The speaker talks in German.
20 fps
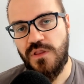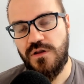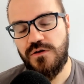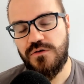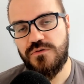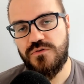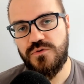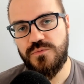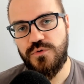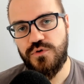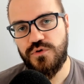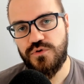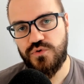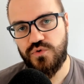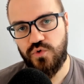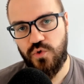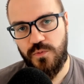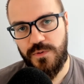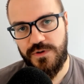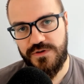zum
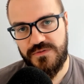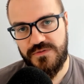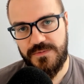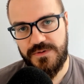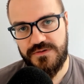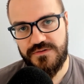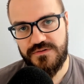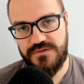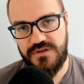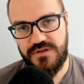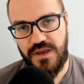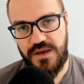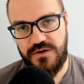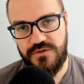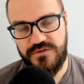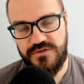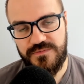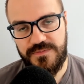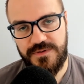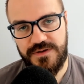Oktober
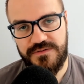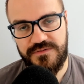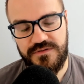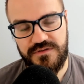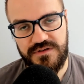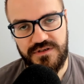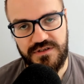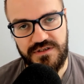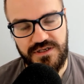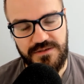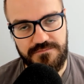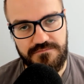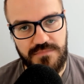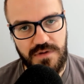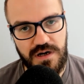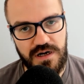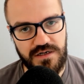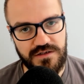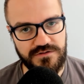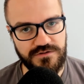2023 in der
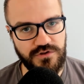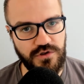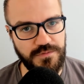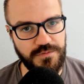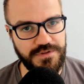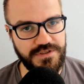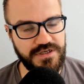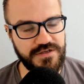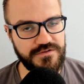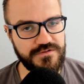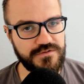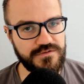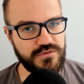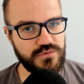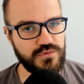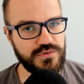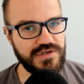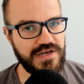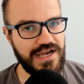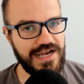
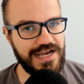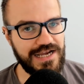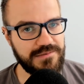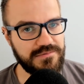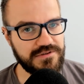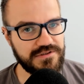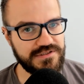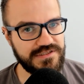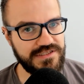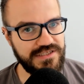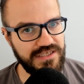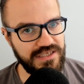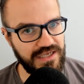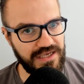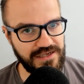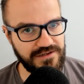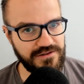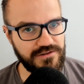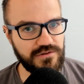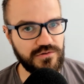Marktkommunikation, aber die
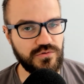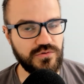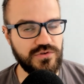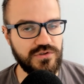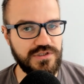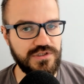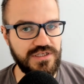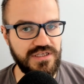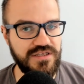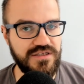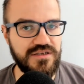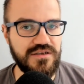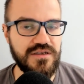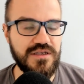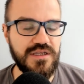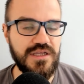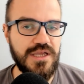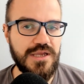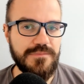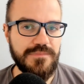Änderungen, die
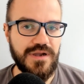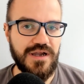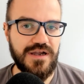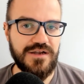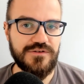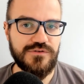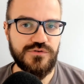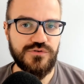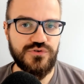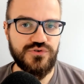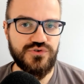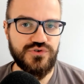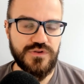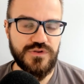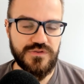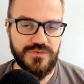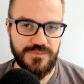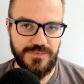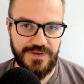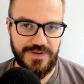praktisch
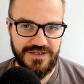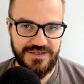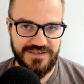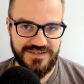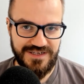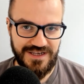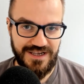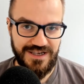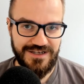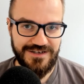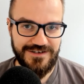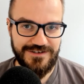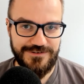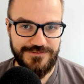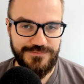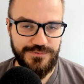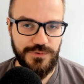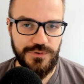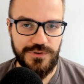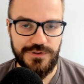zwei Tage
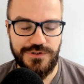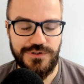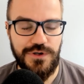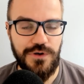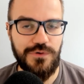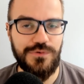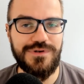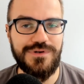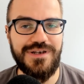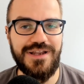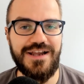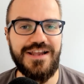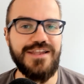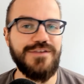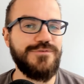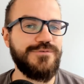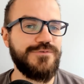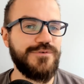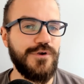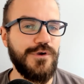vor Go
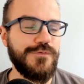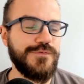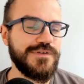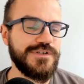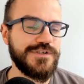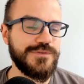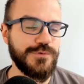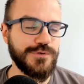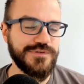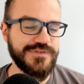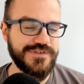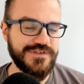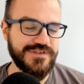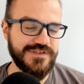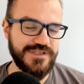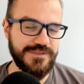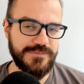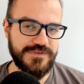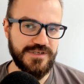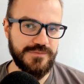Live veröffentlicht worden sind,
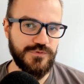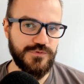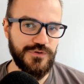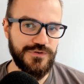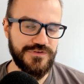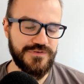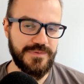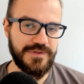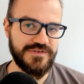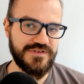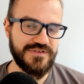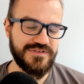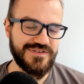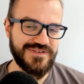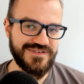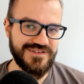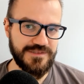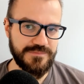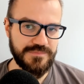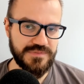nämlich am
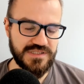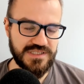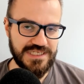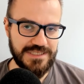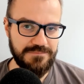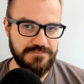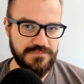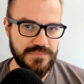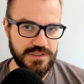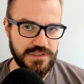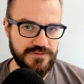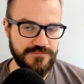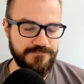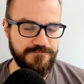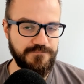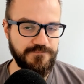29. September